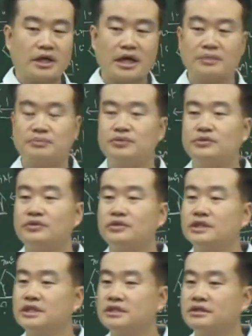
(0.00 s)
앞으로
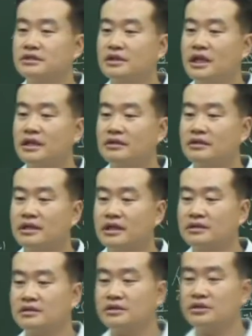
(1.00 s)
이전을 할
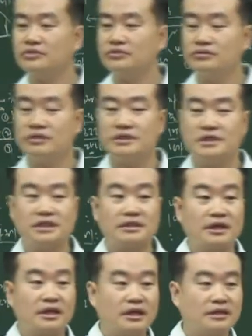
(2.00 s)
거라는 청구권이
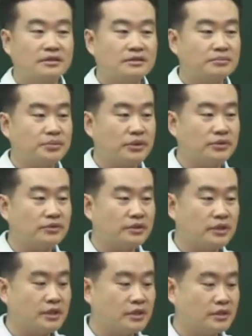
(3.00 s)
있다라는
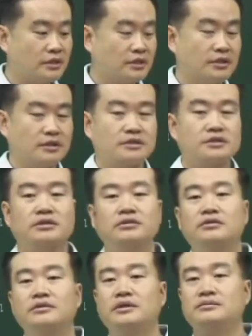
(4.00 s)
표현을
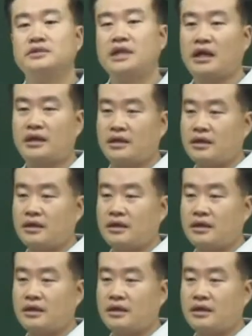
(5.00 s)
써놓은 겁니다.